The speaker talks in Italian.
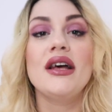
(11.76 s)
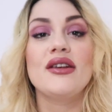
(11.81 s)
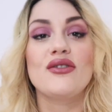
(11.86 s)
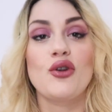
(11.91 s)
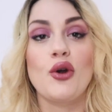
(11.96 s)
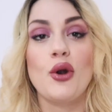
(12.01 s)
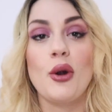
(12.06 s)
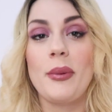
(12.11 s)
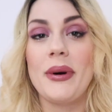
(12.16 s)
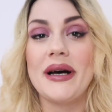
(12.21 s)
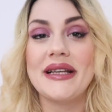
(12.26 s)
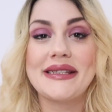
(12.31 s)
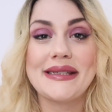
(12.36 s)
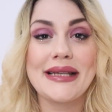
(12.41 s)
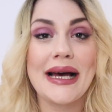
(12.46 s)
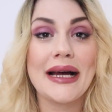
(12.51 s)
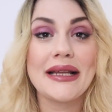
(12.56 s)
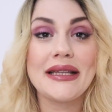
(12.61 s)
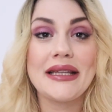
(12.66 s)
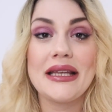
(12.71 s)
sono
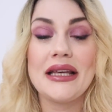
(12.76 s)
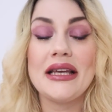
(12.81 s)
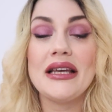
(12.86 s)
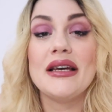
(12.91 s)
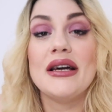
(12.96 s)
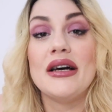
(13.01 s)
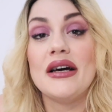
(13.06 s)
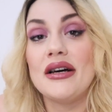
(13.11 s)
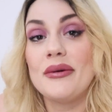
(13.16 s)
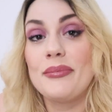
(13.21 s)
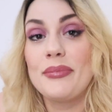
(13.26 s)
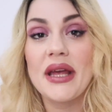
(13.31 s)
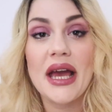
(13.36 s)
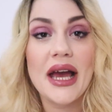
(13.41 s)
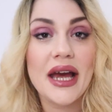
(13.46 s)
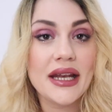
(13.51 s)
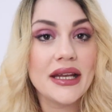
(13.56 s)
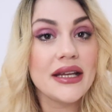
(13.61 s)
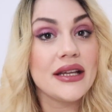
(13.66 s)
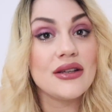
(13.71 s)
passati eh,
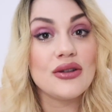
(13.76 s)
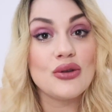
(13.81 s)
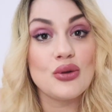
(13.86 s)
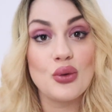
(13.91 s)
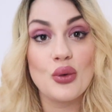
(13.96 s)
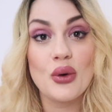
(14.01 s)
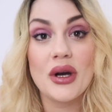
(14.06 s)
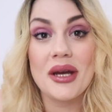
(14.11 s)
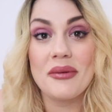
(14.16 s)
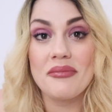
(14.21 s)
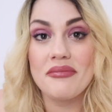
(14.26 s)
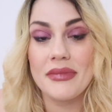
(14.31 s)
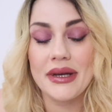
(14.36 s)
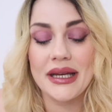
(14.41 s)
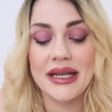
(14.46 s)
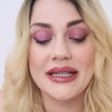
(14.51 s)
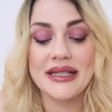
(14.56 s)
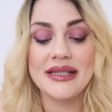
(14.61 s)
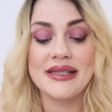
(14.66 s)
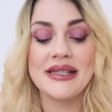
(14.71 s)
pieni due
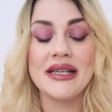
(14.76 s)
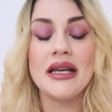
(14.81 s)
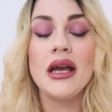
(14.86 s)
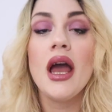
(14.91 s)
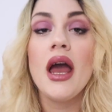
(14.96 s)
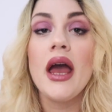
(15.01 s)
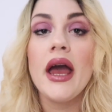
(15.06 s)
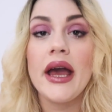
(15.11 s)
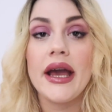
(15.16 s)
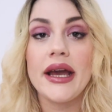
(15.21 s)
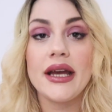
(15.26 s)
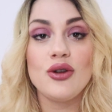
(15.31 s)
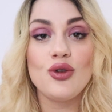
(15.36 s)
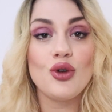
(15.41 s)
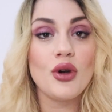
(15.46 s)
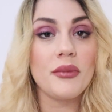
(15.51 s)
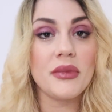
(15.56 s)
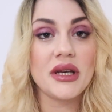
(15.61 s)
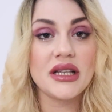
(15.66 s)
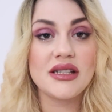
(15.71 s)
mesi e in
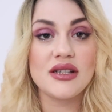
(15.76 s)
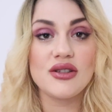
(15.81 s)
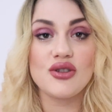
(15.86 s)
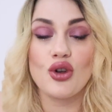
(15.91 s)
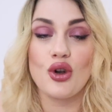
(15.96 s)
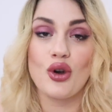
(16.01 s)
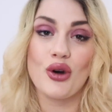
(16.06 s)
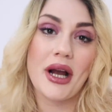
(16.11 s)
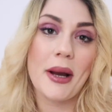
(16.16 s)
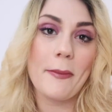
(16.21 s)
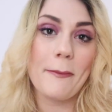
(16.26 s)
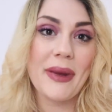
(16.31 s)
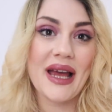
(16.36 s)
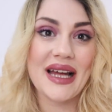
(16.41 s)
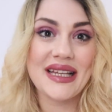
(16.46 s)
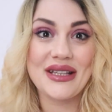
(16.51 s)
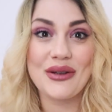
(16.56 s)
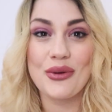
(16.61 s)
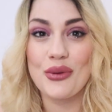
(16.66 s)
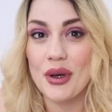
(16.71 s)
due mesi sono
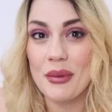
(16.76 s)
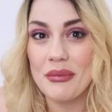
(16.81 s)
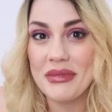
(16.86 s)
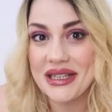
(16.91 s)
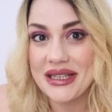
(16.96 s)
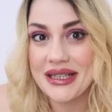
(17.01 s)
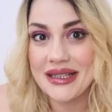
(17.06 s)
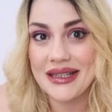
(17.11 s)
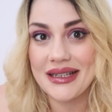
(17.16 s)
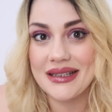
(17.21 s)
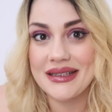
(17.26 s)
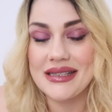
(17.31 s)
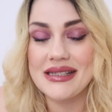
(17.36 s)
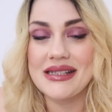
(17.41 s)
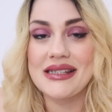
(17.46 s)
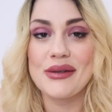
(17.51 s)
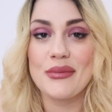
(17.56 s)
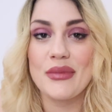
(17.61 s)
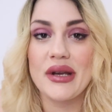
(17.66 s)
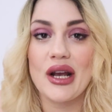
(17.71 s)
cambiate veramente
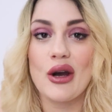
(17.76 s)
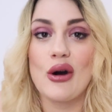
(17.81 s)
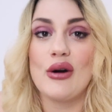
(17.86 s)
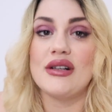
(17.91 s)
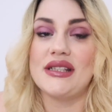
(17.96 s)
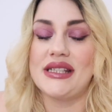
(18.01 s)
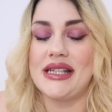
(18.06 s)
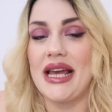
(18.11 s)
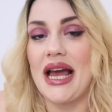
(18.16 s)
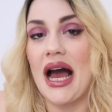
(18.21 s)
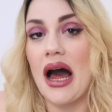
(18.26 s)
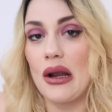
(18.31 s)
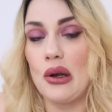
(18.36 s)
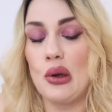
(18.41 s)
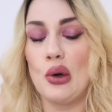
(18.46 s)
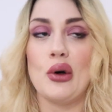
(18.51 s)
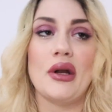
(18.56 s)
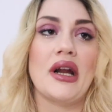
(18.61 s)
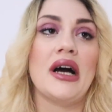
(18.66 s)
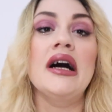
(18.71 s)
tantissime cose.
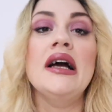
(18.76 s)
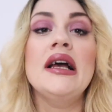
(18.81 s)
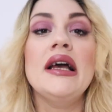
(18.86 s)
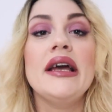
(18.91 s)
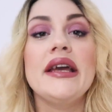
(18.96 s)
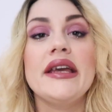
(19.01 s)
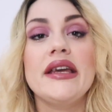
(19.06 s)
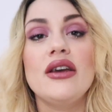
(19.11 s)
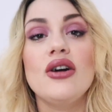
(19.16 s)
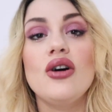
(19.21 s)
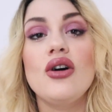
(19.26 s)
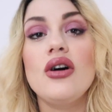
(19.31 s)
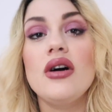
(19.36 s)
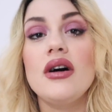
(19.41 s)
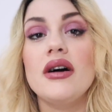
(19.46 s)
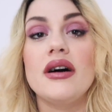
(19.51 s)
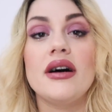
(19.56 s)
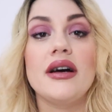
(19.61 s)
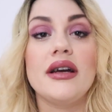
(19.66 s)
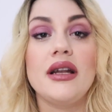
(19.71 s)
Allora,
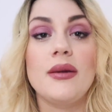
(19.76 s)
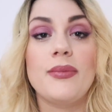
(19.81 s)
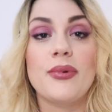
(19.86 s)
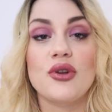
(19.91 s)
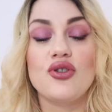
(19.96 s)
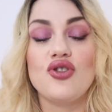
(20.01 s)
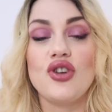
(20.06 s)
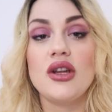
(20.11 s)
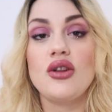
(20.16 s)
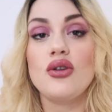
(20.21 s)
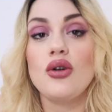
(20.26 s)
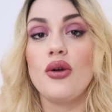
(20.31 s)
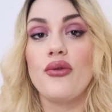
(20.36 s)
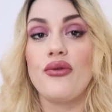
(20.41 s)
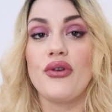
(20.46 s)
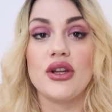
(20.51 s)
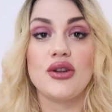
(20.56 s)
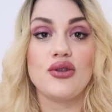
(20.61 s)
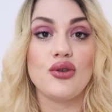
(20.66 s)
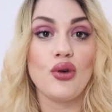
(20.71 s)
io eh, il progetto l'ho
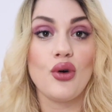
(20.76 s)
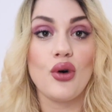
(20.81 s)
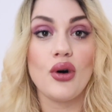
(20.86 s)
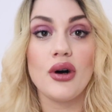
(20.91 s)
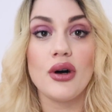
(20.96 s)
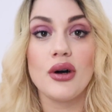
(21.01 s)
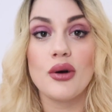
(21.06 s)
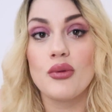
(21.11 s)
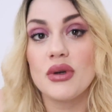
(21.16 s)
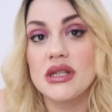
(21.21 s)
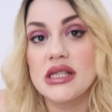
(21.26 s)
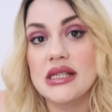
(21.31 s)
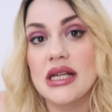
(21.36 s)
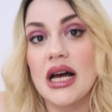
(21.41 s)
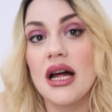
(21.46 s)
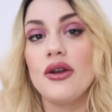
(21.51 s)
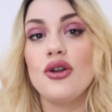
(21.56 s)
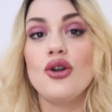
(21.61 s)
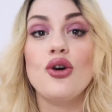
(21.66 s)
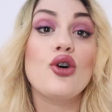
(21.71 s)
fatto eh,
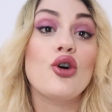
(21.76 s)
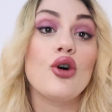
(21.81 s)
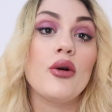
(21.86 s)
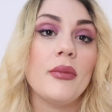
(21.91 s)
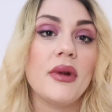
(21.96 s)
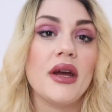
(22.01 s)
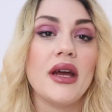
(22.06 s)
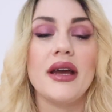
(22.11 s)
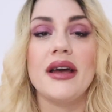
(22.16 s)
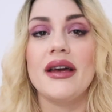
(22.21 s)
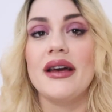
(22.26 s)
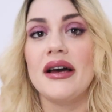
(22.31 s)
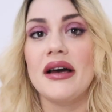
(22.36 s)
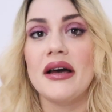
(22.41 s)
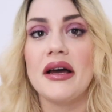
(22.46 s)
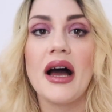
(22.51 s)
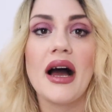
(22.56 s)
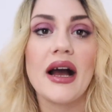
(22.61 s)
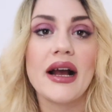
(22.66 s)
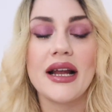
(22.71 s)
quest'anno come eh,
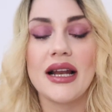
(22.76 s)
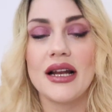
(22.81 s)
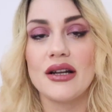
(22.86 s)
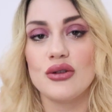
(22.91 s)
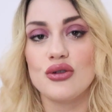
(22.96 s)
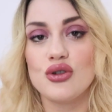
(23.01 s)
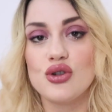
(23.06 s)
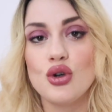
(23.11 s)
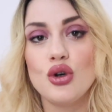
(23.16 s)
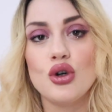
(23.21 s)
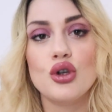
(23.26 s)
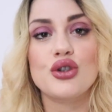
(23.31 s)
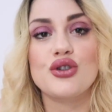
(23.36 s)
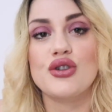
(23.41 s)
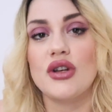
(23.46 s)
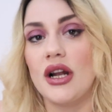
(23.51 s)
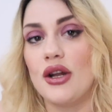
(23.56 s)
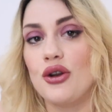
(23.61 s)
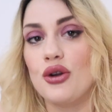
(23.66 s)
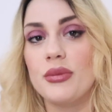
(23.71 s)
anche l'anno
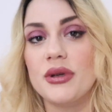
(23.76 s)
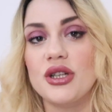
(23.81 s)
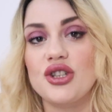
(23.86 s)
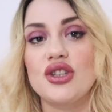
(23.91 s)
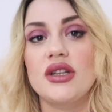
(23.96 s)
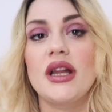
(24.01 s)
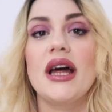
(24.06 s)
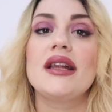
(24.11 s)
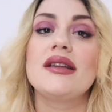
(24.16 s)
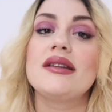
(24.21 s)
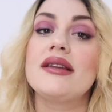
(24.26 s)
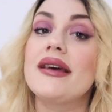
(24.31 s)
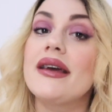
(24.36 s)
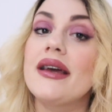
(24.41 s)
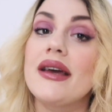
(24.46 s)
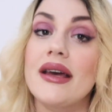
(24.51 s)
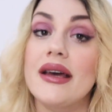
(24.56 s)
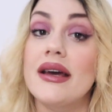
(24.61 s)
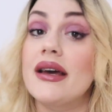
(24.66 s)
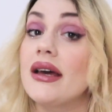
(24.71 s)
scorso, l'anno
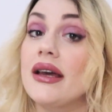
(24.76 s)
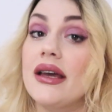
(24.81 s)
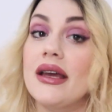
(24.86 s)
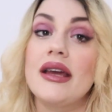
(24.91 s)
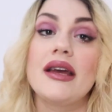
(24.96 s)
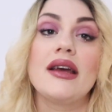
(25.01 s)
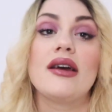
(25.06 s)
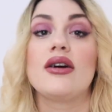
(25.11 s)
precedente eh, e